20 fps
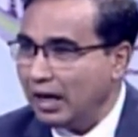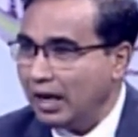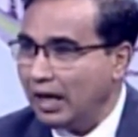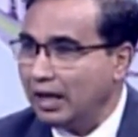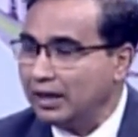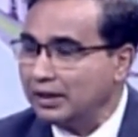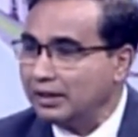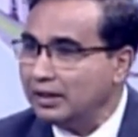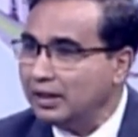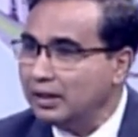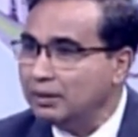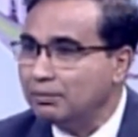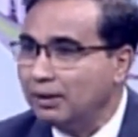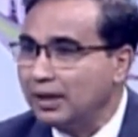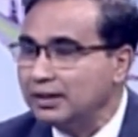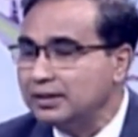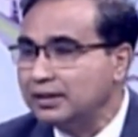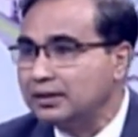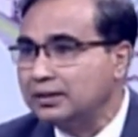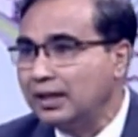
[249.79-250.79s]
আর এই
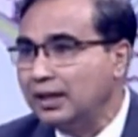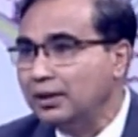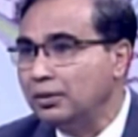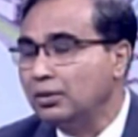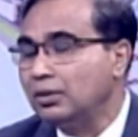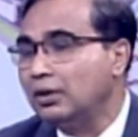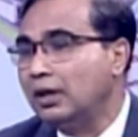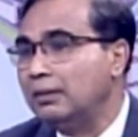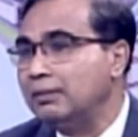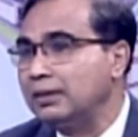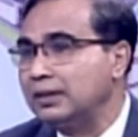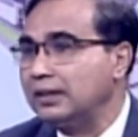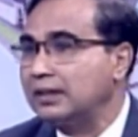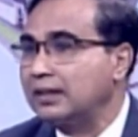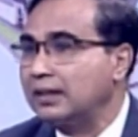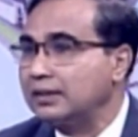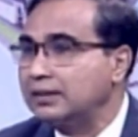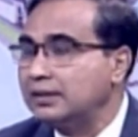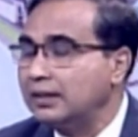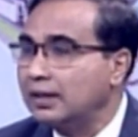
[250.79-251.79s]
বাজেটটাই হলো আমাদের
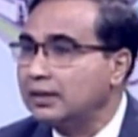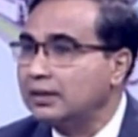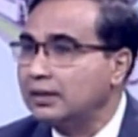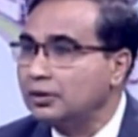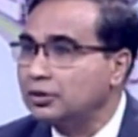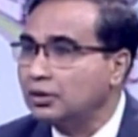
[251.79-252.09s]
কাছে একটা